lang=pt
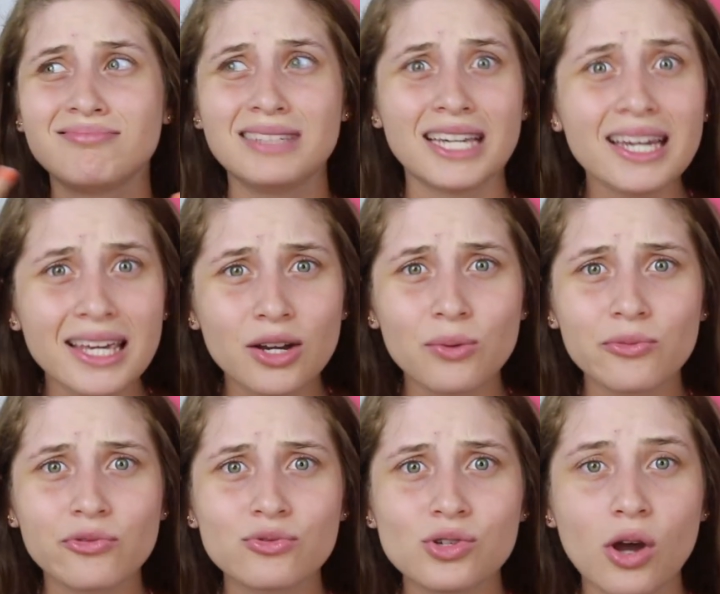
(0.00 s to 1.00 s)
E aí, como
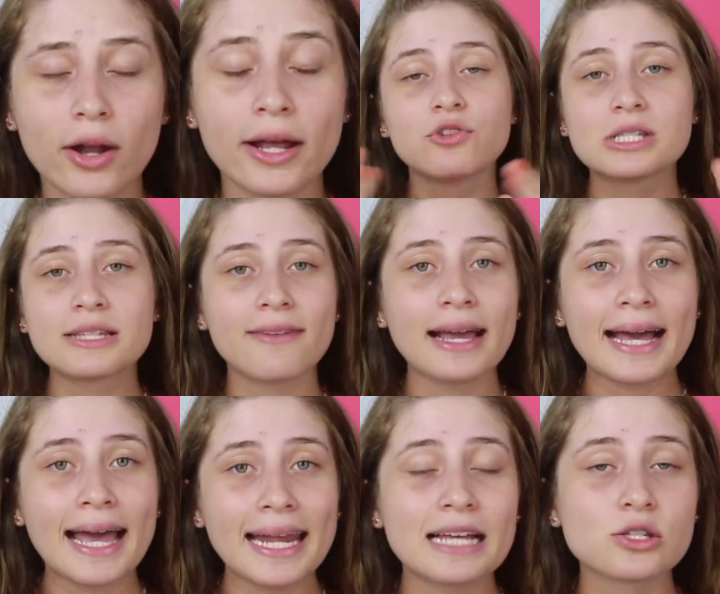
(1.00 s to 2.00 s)
funciona? Você vai
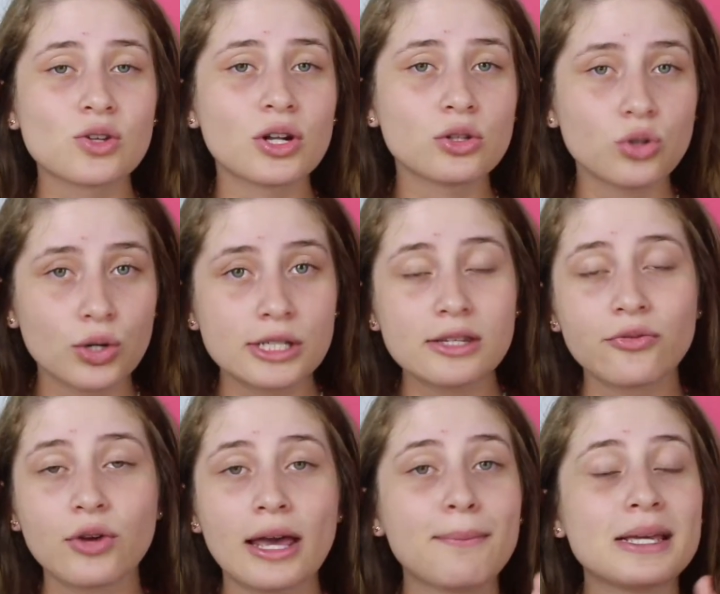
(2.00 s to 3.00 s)
cair na zona 2, que
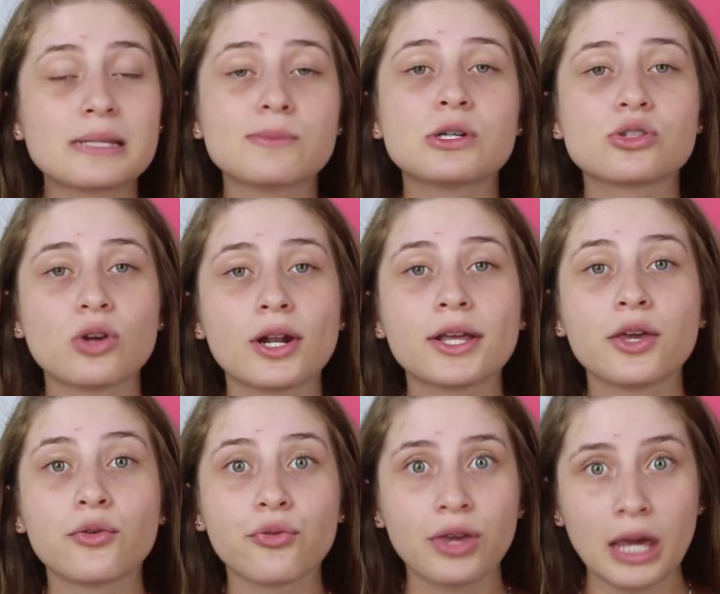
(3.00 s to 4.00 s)
foi a mesma zona que
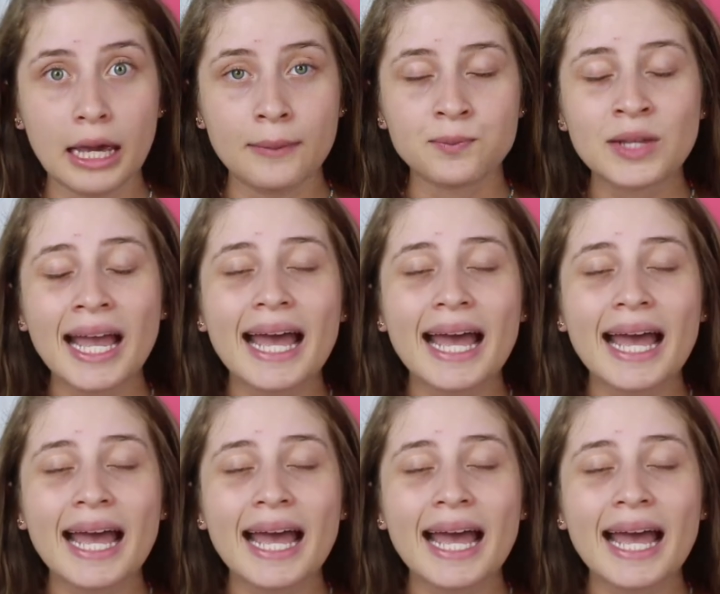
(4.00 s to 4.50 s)
eu fiquei.